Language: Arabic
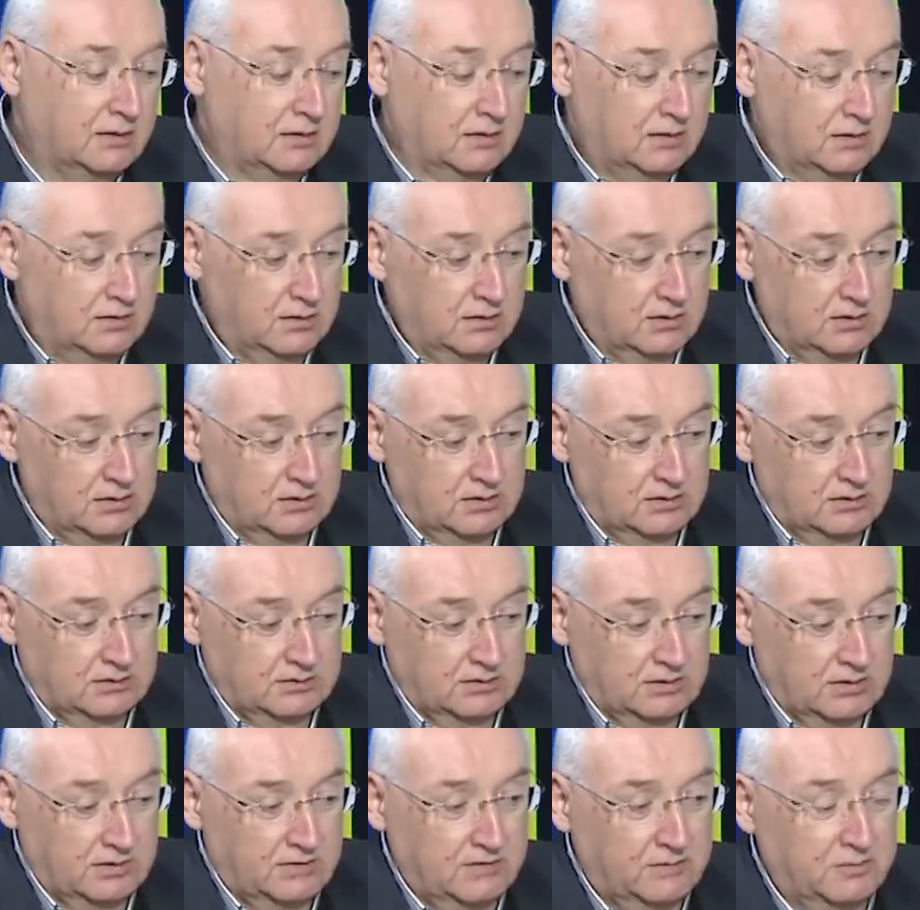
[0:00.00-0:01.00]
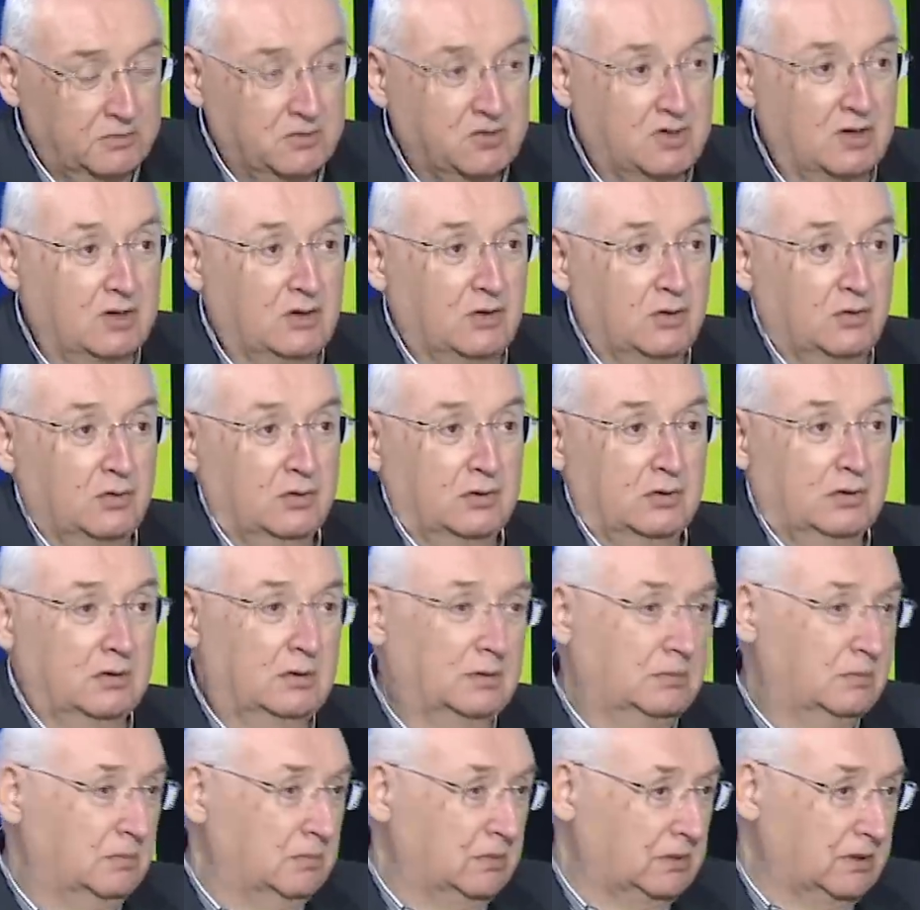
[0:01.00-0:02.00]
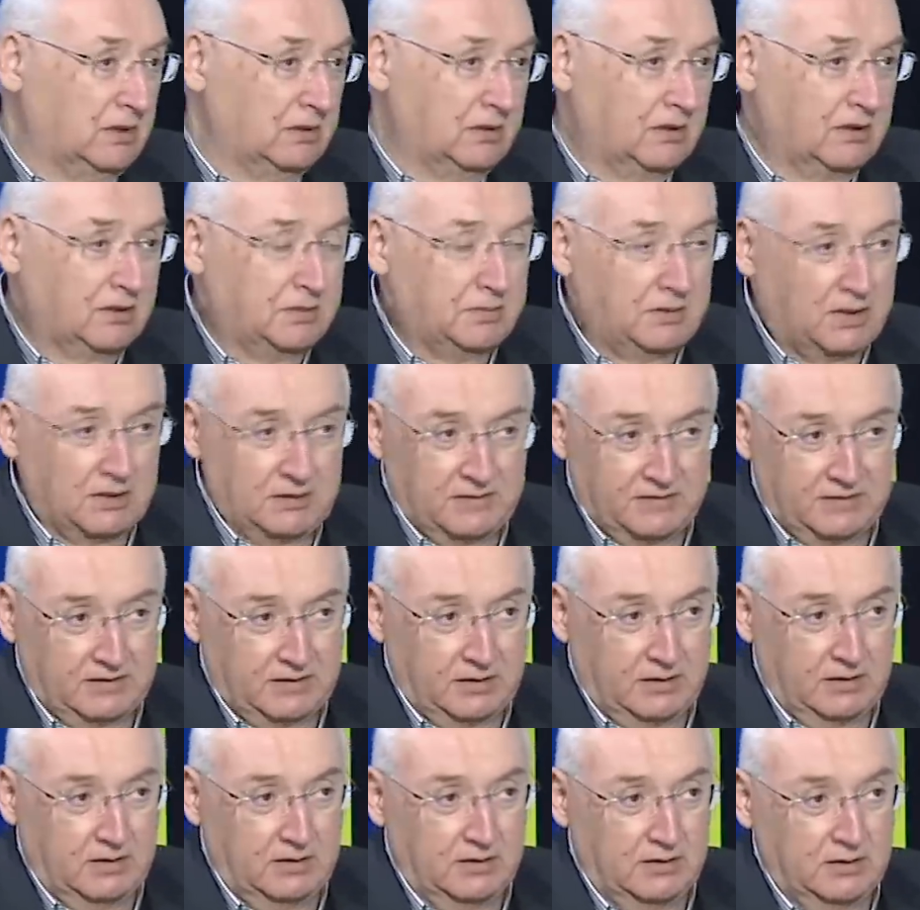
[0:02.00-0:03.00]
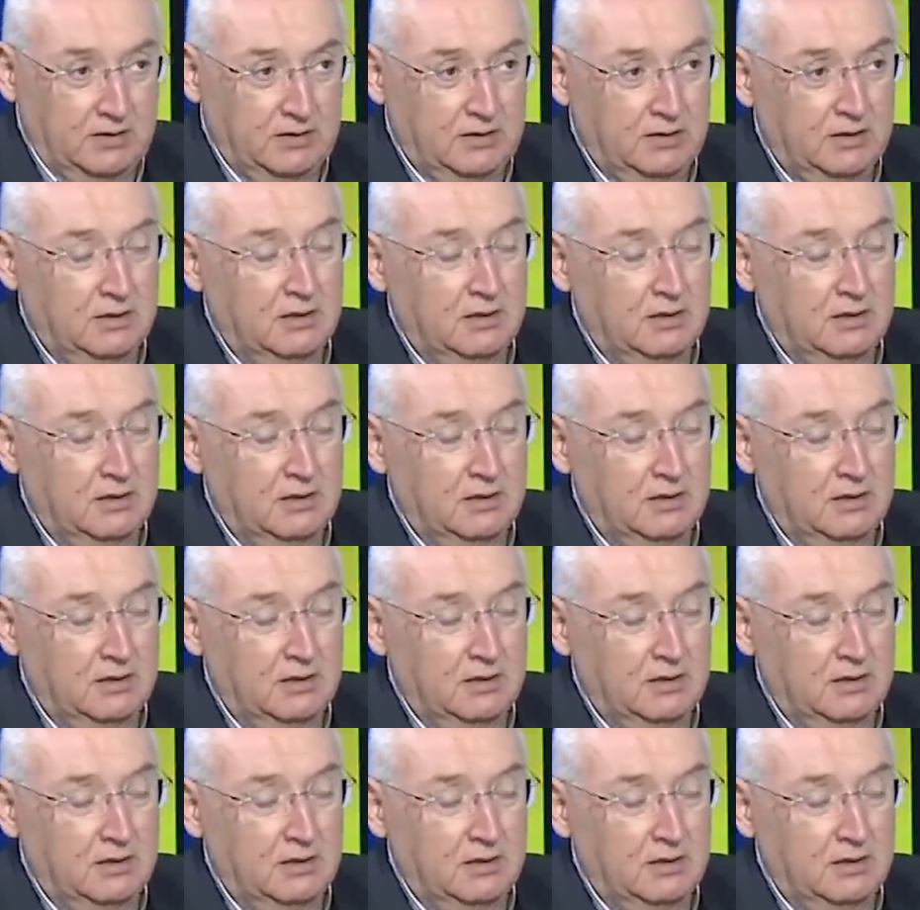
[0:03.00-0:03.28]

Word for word: آه، رئيس ميشيل عون لن يغضب عن الاستقالة